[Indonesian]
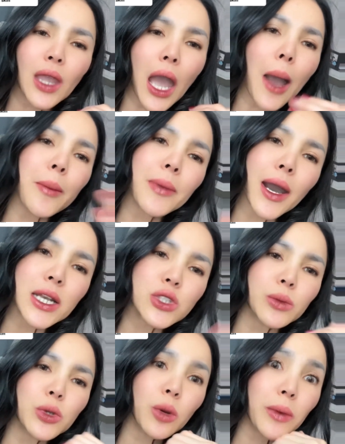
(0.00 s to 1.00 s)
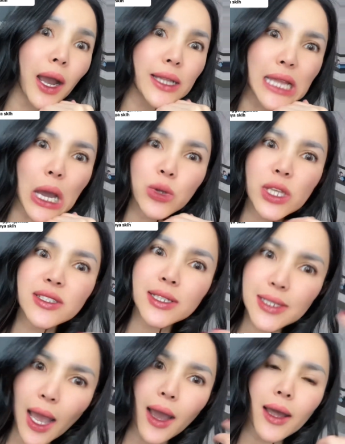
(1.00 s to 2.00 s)
aman suami gua mah nggak taunya
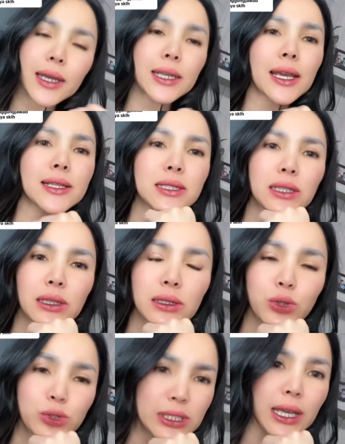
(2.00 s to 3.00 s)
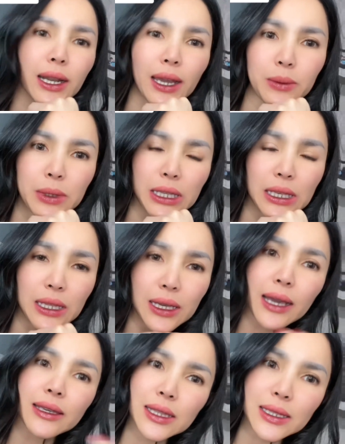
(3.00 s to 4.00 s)
jedang dikasih ujian kayak begini
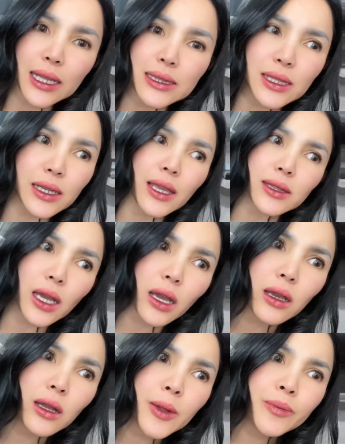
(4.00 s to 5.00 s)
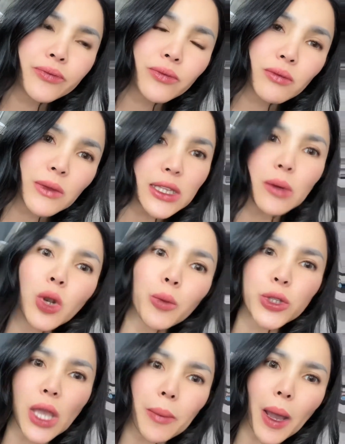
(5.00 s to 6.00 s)
kaget kan ternyata kita belum
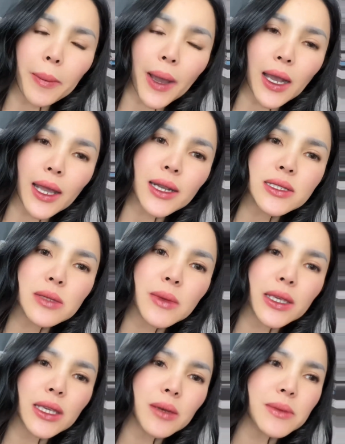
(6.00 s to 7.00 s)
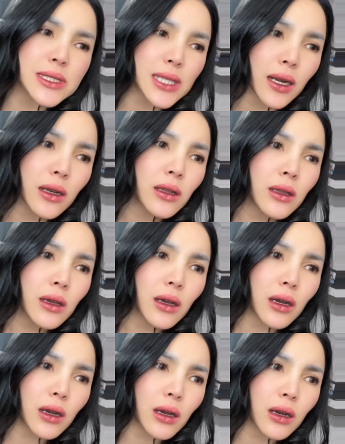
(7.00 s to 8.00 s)
punya apa-apa karena sebagian besar
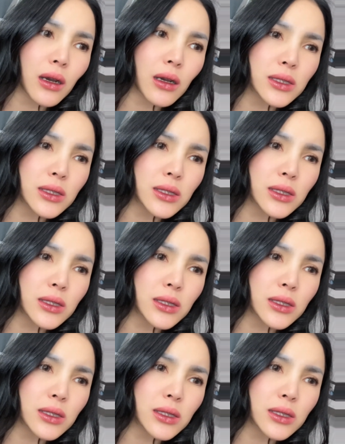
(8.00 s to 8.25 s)
uh,